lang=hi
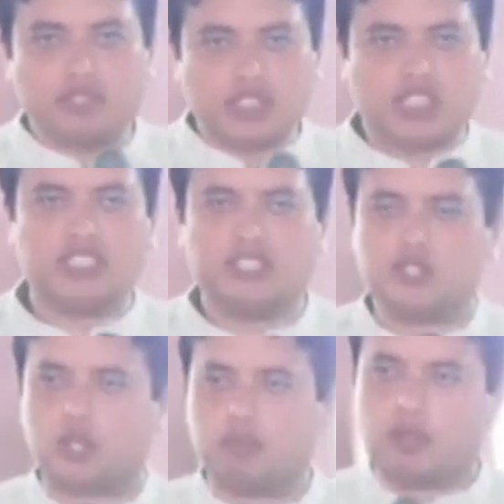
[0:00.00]
जज
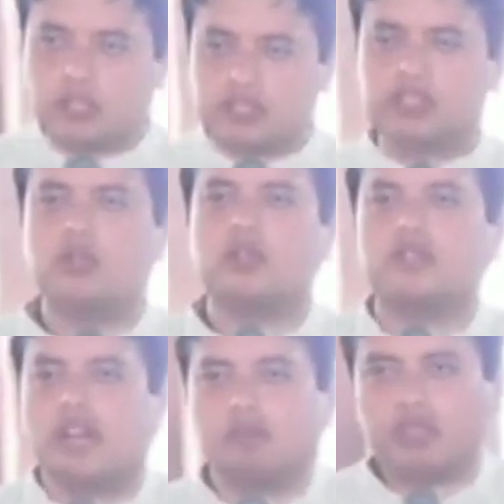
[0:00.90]
और बहुत से लोग
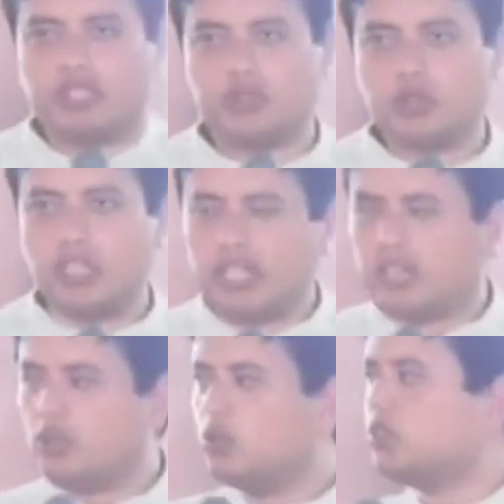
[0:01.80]
वहां पे थे जो
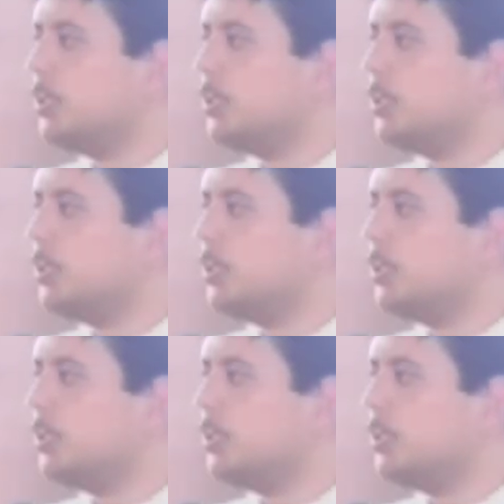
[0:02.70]
इंडियन लोग थे